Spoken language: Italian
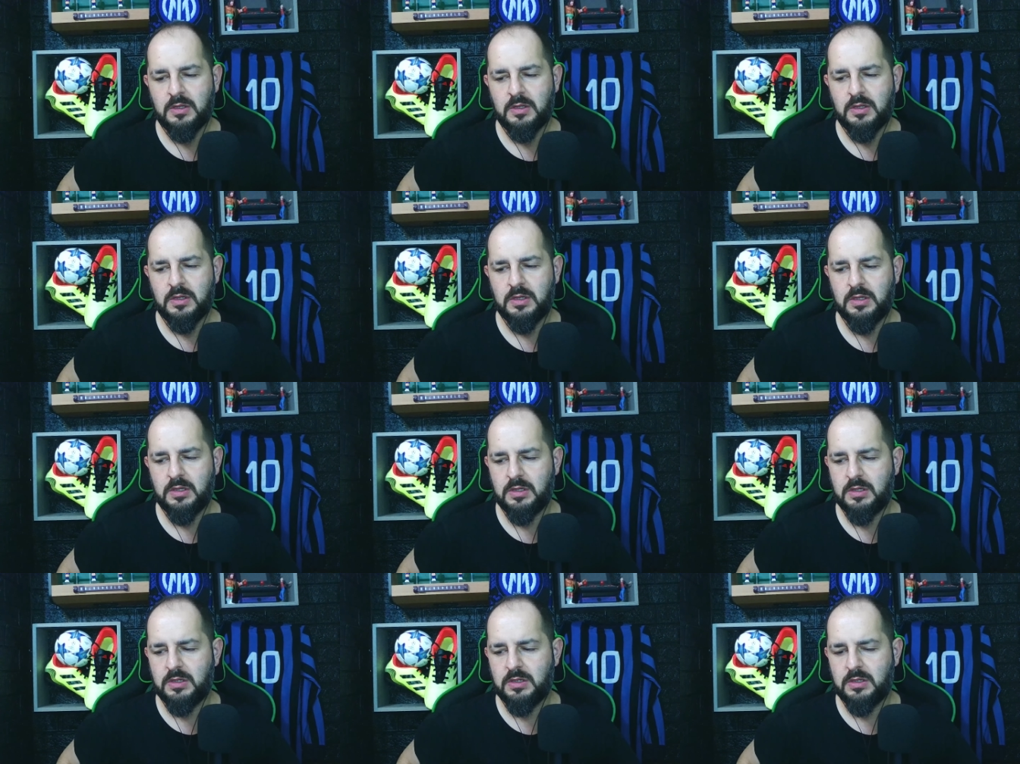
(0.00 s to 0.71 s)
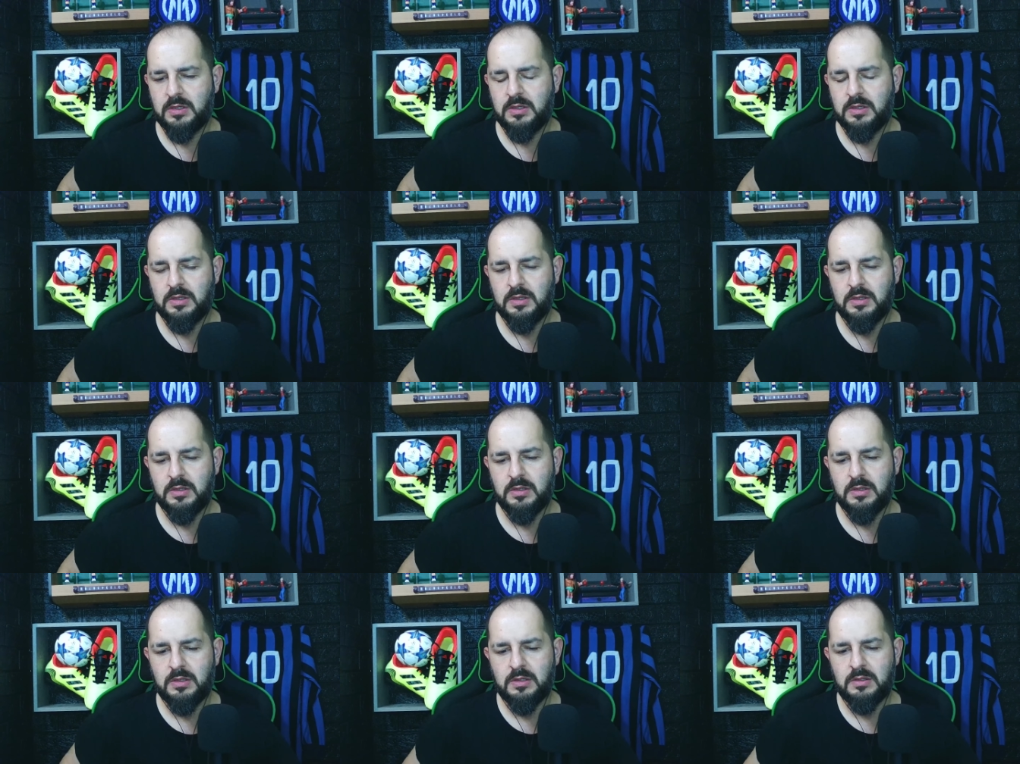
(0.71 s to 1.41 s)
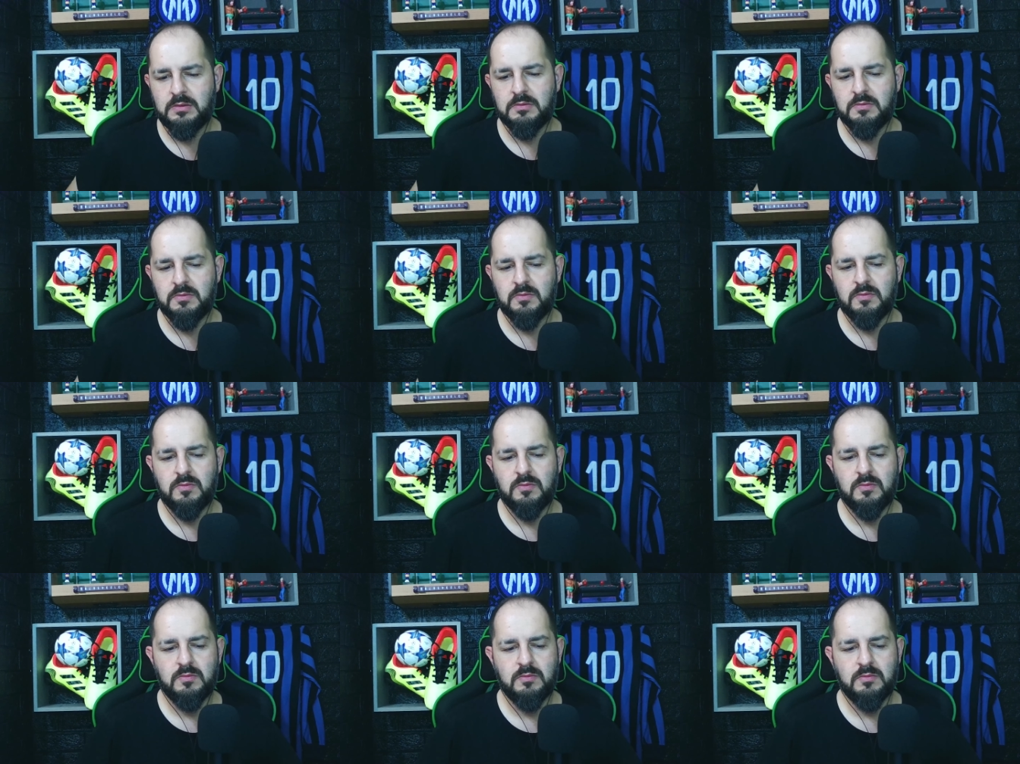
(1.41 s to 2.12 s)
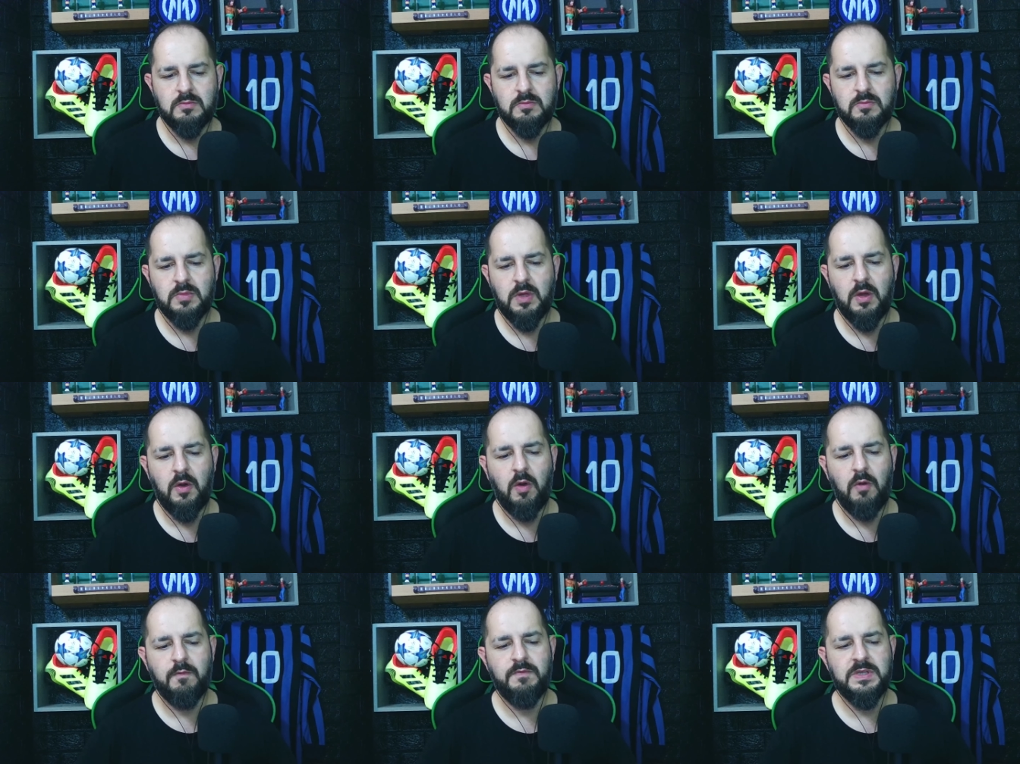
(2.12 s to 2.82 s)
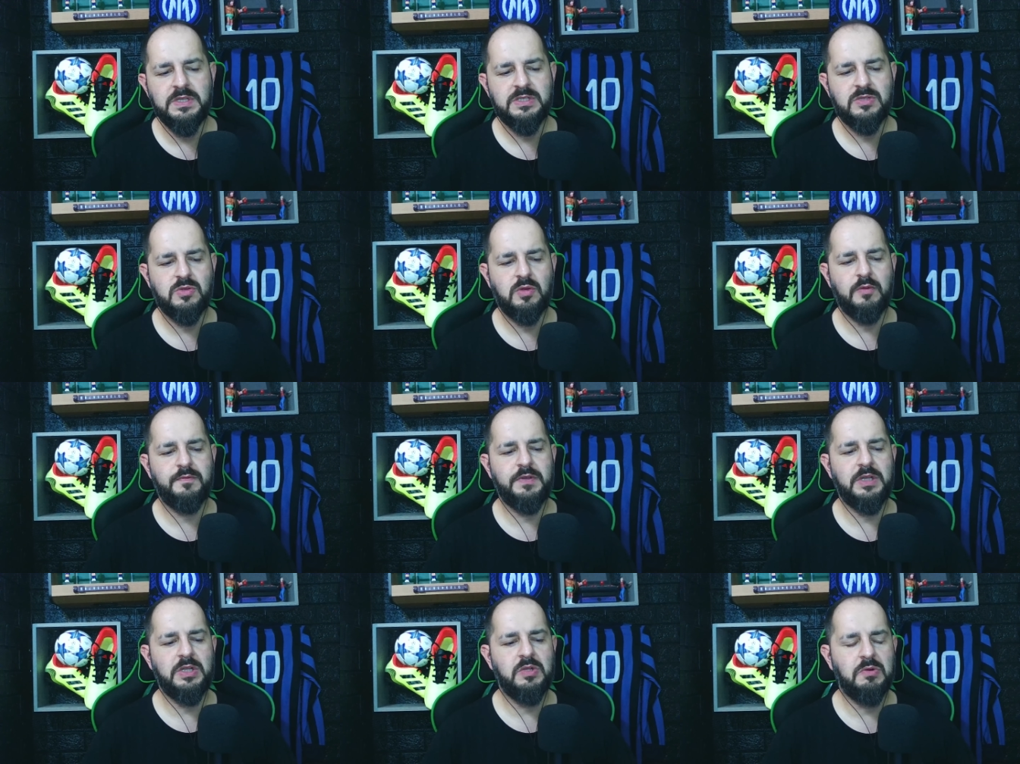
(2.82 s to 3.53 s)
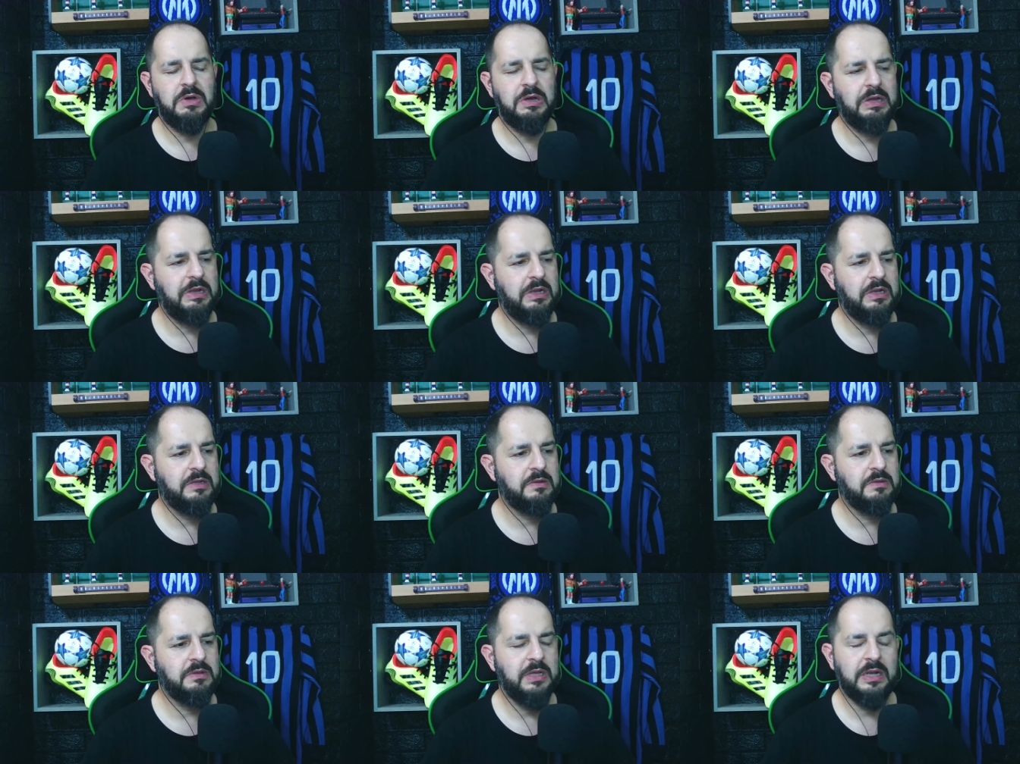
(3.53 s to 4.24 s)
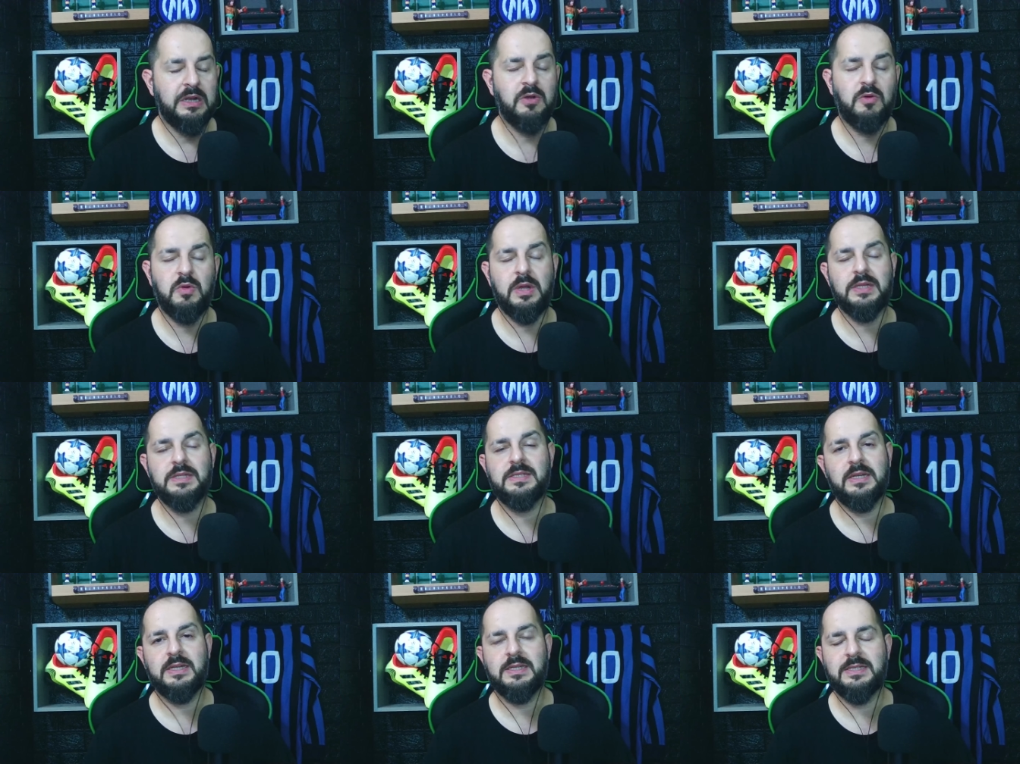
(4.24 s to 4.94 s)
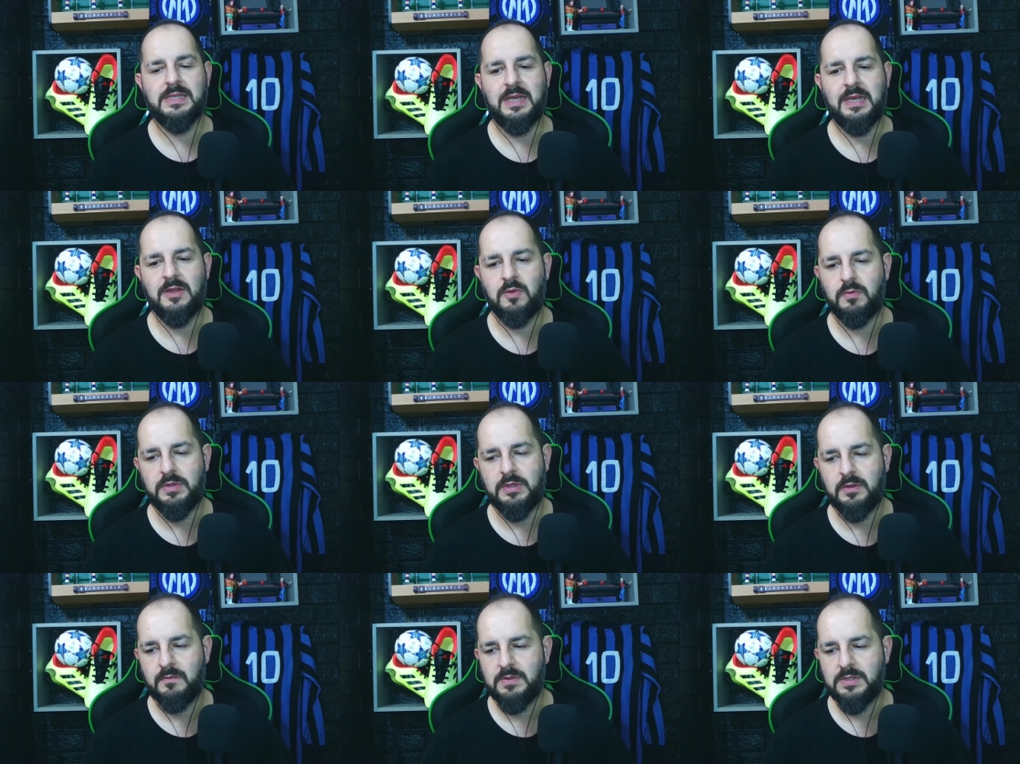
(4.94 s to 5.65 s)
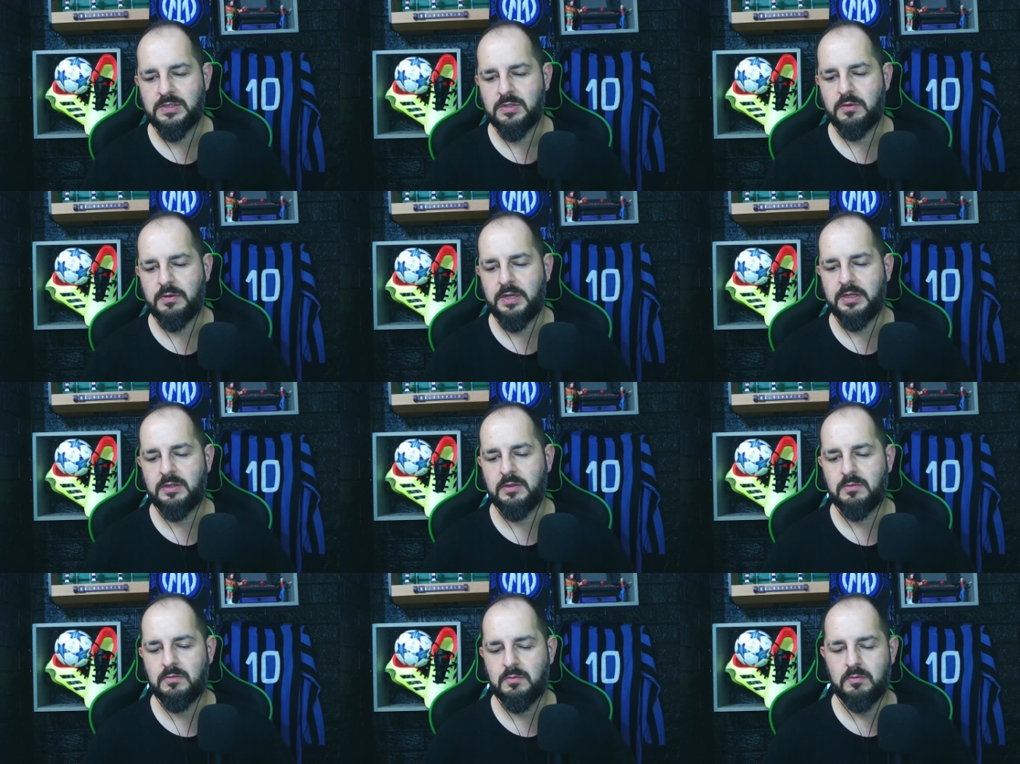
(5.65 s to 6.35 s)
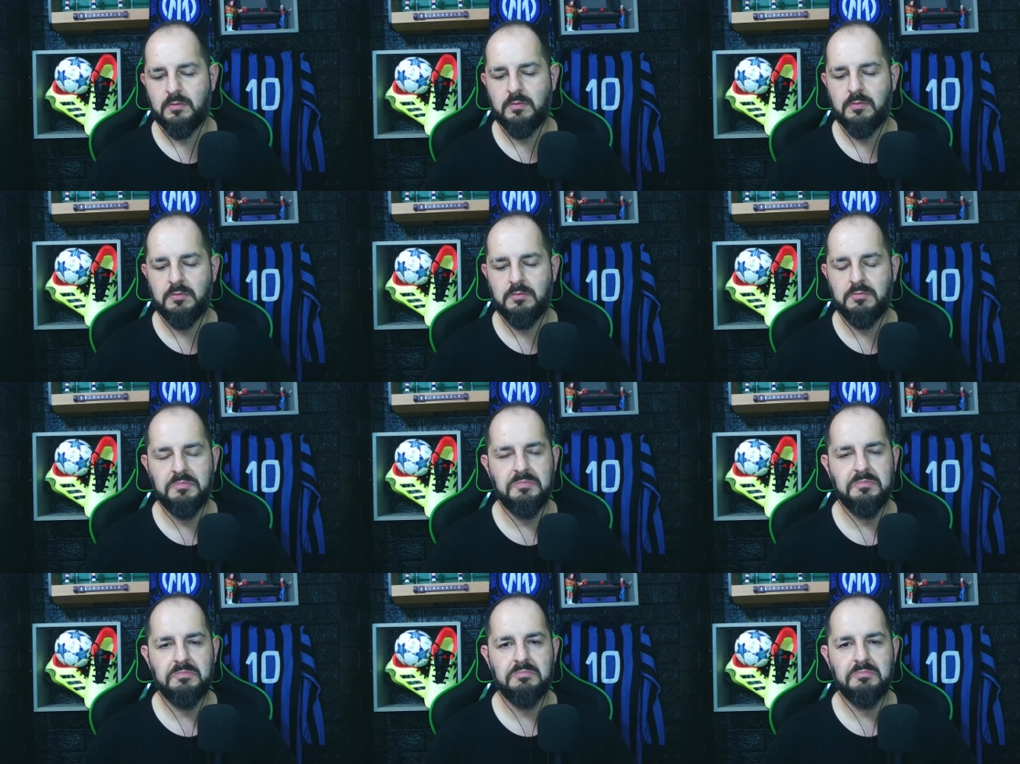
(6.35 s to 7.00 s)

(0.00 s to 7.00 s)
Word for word: E, mm, ho visto fino a era ancora 0-0, quindi ho visto veramente mm,